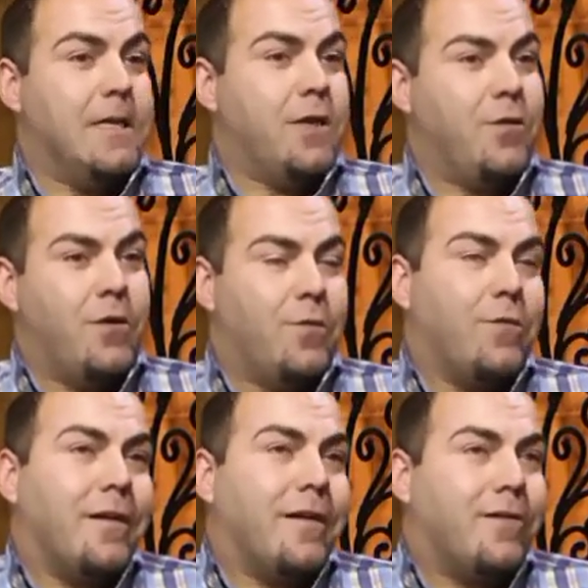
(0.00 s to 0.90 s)
Y bueno,
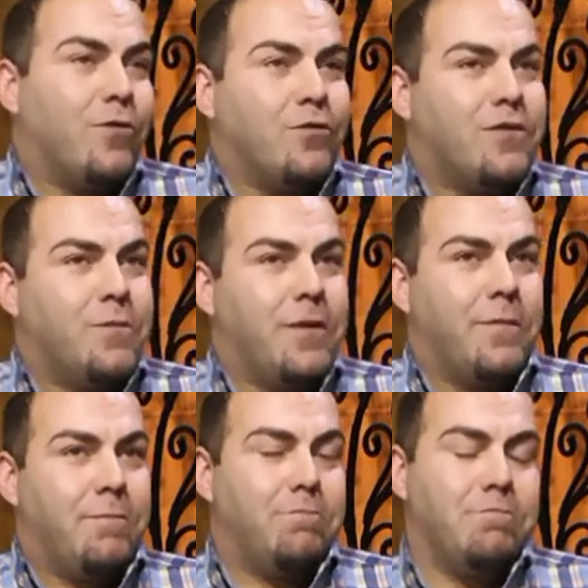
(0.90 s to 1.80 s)
pues yo siempre
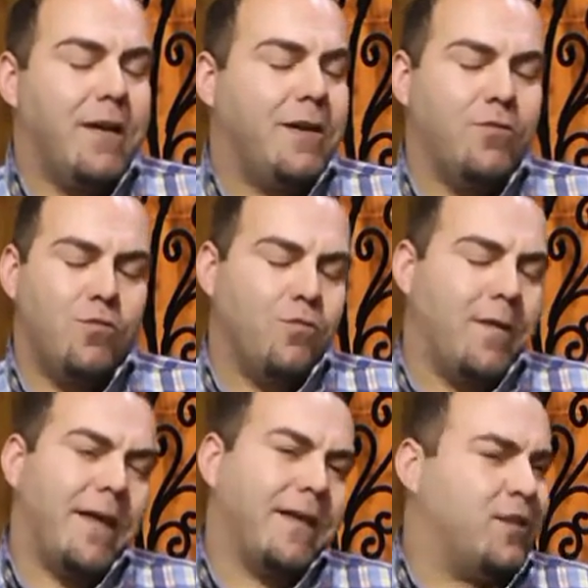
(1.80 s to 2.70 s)
me, me
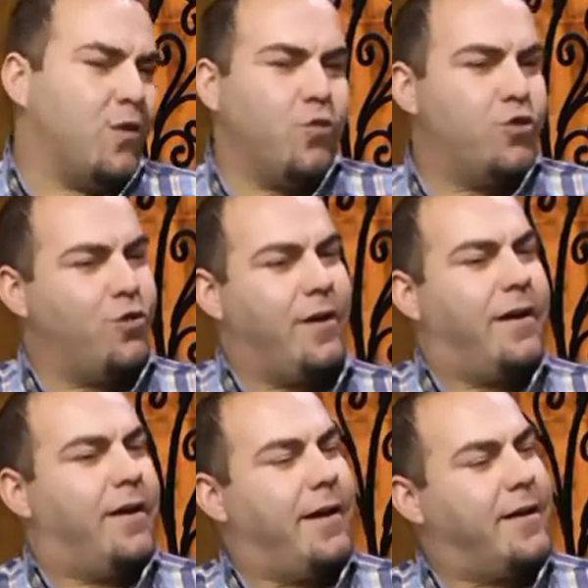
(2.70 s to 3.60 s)
he decantado mucho
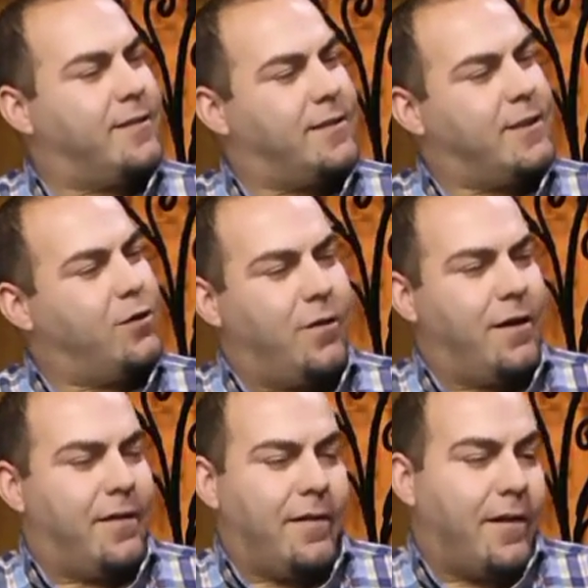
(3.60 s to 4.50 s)
a, ese estilo,
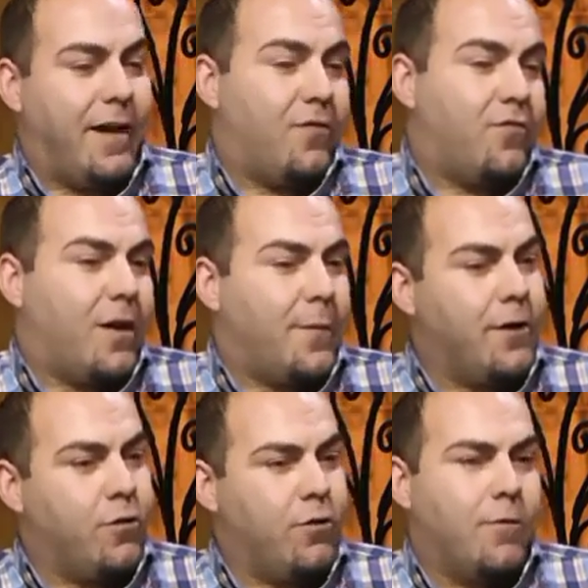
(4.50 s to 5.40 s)
al
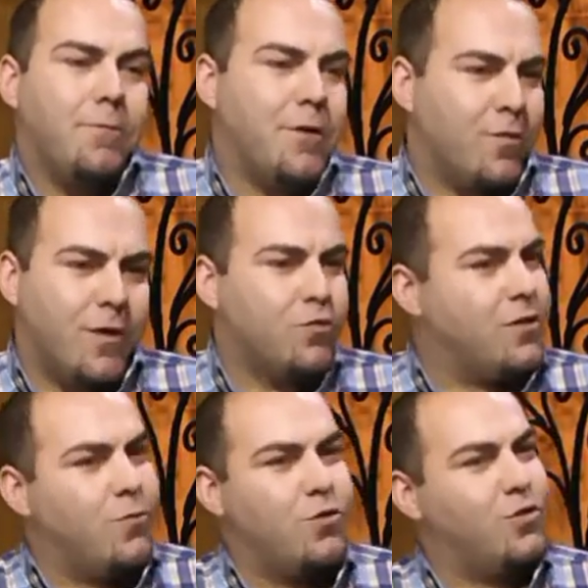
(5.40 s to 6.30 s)
flamenco, pero me
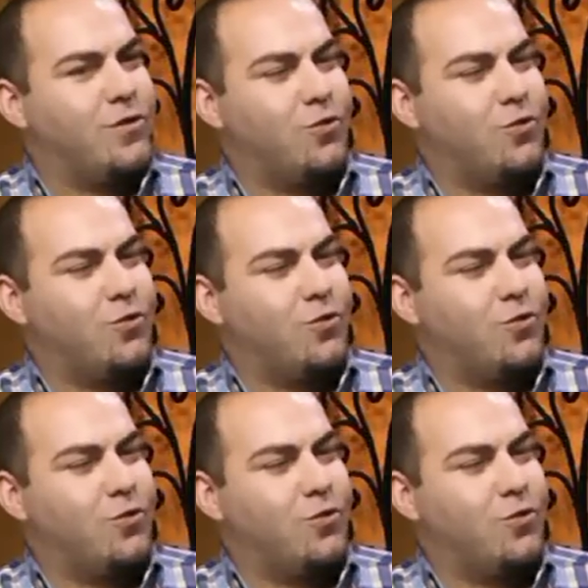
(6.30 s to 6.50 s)
gusta mucho